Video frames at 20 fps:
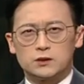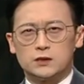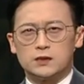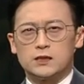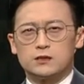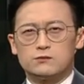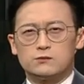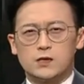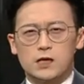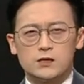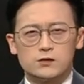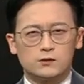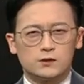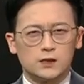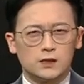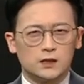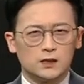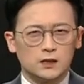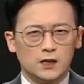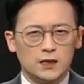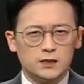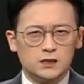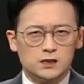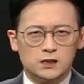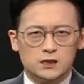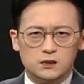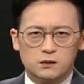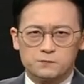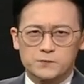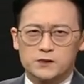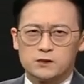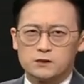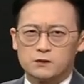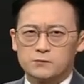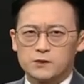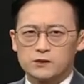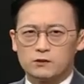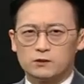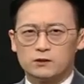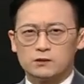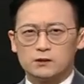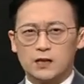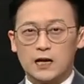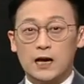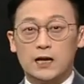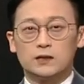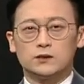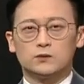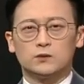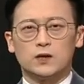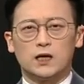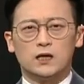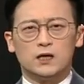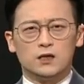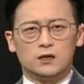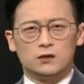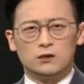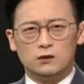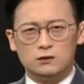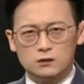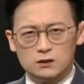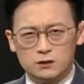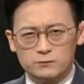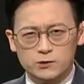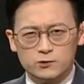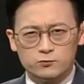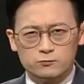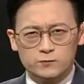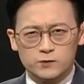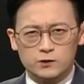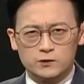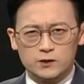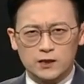지난주 대전의 한 신협 지점에서 강도가 현금을 훔쳐